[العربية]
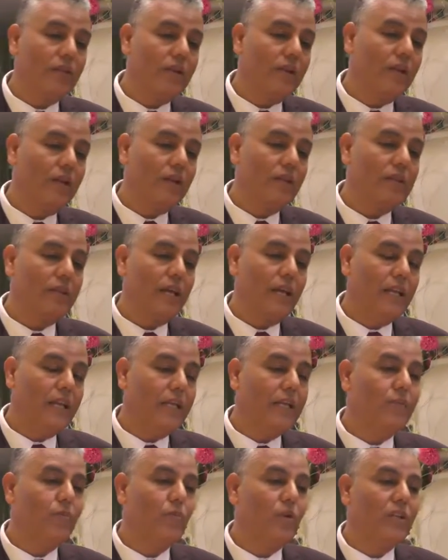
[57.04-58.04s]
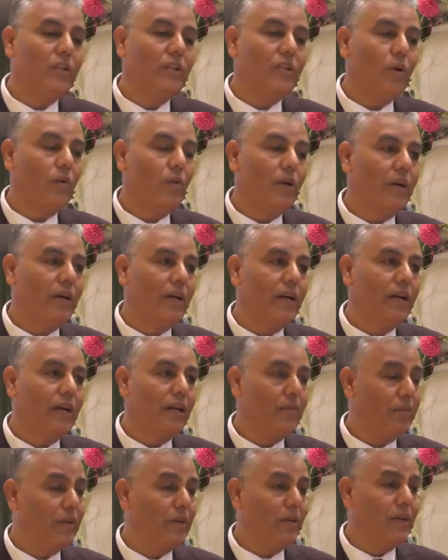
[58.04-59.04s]
التعليم
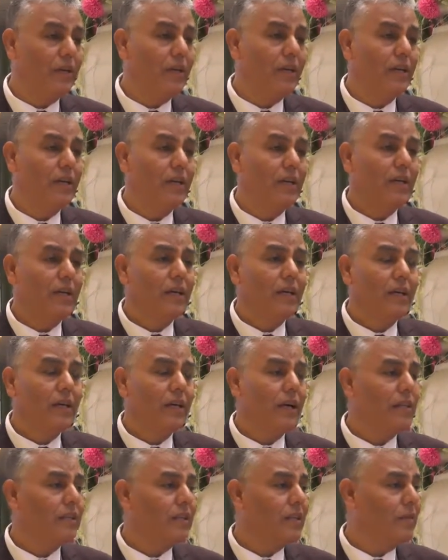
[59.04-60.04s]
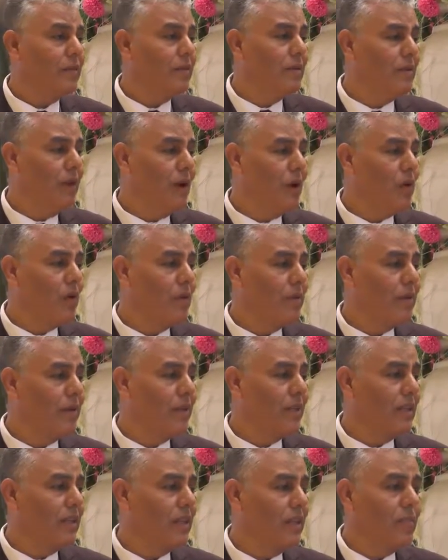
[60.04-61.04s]
والتوعية البيئية أكثر من محور
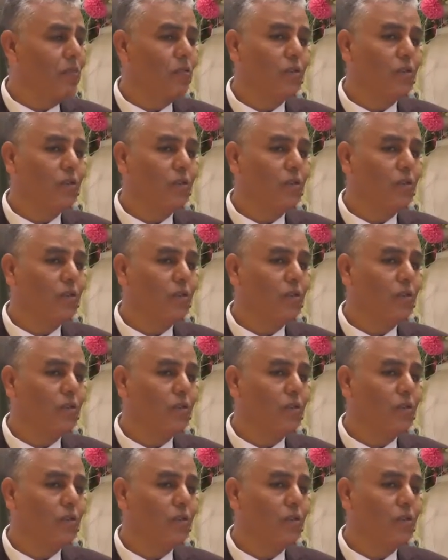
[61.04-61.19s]
بيغطيها